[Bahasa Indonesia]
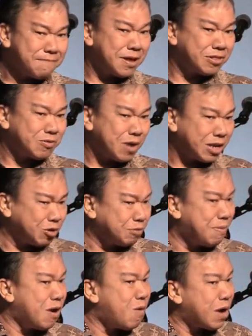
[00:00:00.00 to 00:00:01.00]
Tuhan terus
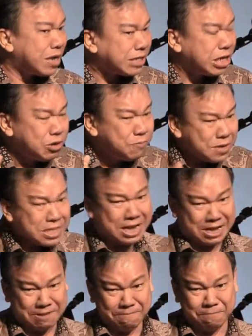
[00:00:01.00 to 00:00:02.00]
menguasai hidup kita.
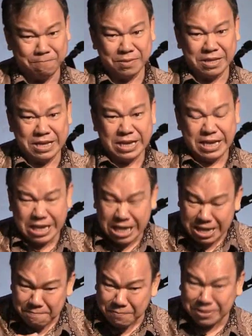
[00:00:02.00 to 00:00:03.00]
Ini
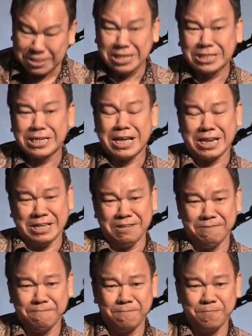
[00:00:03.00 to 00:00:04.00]
penting sekali.
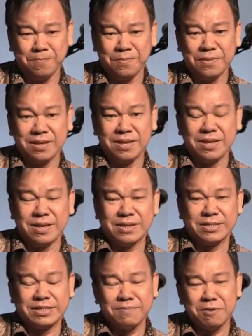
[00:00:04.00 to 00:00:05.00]

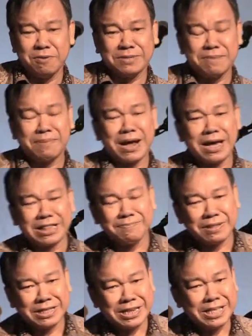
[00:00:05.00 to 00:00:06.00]
Sebelum saya berangkat tempat
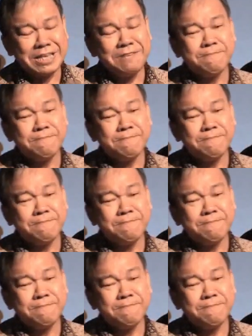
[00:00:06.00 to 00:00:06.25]
ini,